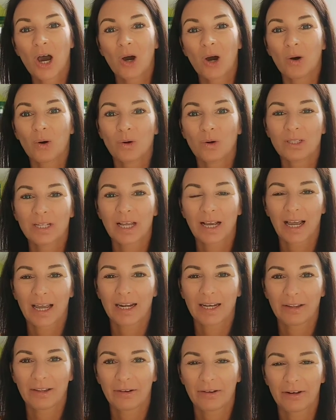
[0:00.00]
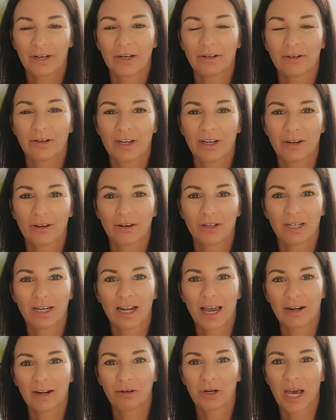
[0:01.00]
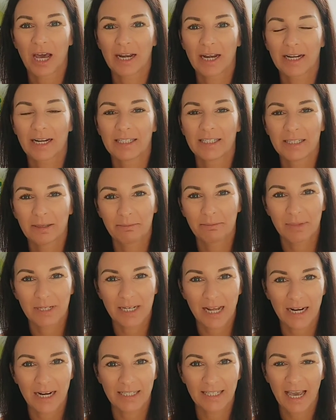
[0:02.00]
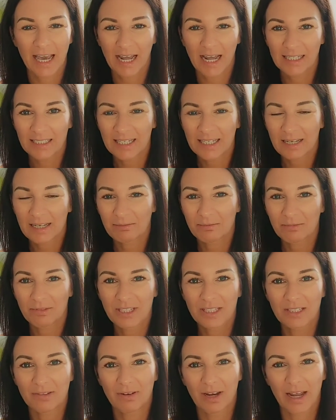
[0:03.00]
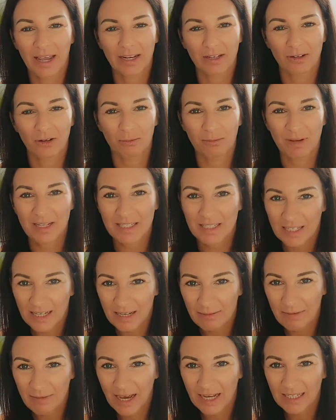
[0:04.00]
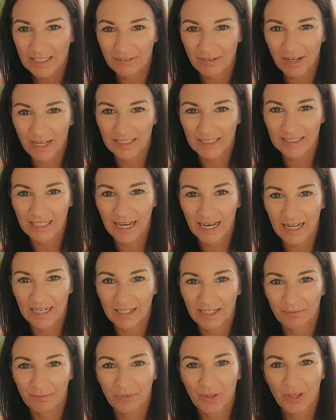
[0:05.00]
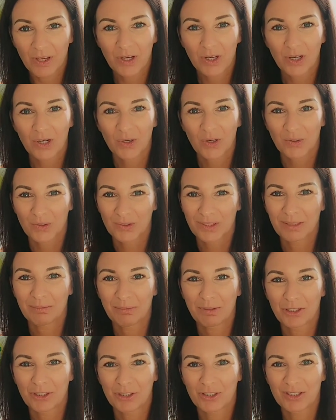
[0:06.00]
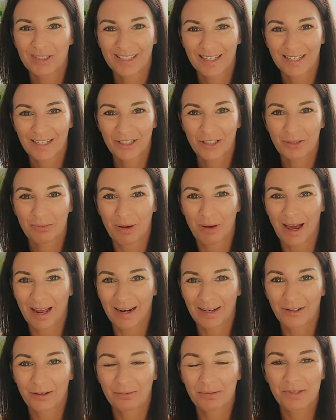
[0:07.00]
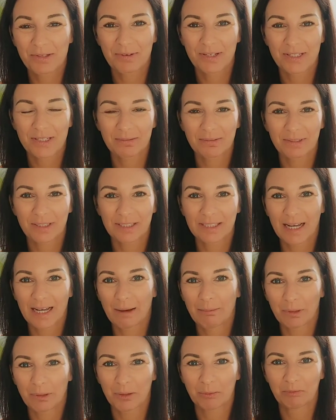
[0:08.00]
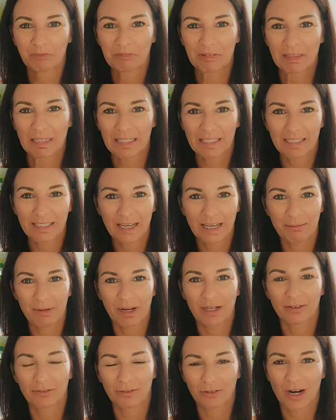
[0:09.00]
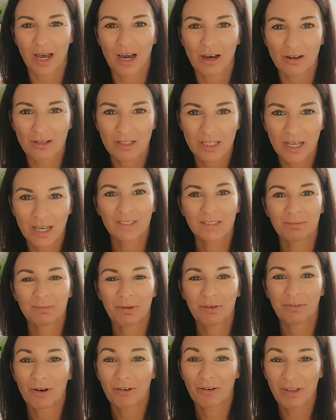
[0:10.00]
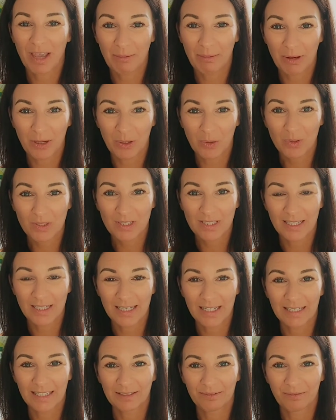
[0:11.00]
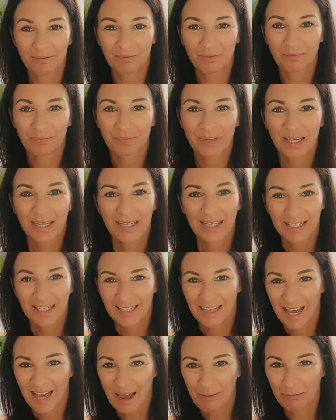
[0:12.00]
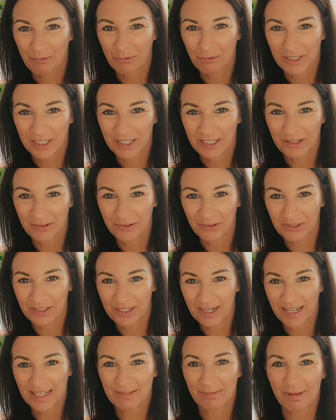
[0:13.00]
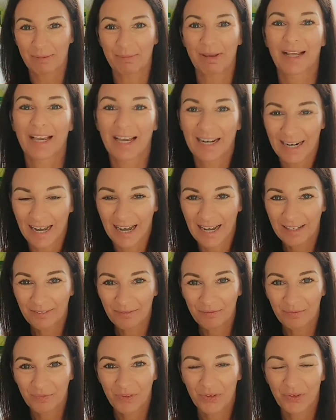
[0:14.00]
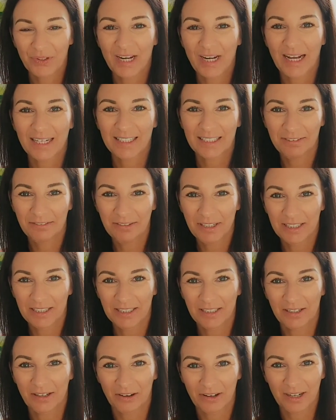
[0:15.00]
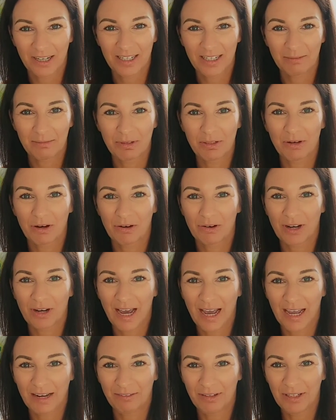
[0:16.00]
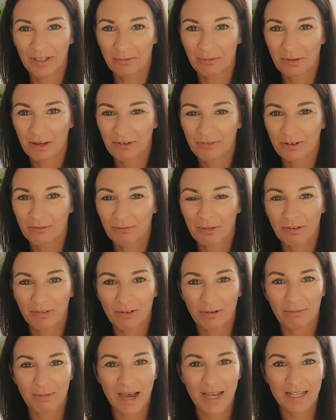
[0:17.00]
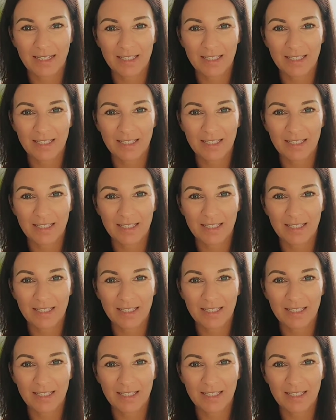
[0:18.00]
Und dann kann ich euch natürlich noch den einen oder anderen Tipp mit an die Hand geben, wie es vielleicht noch besser gemacht werden kann. Und ich bin schon sehr gespannt, ob es was wird, aber ich gehe mal davon aus. Und bevor wir aber loslegen, abonniere hier unten erstmal meinen Kanal und aktiviere die Glocke, damit du auch kein Video mehr von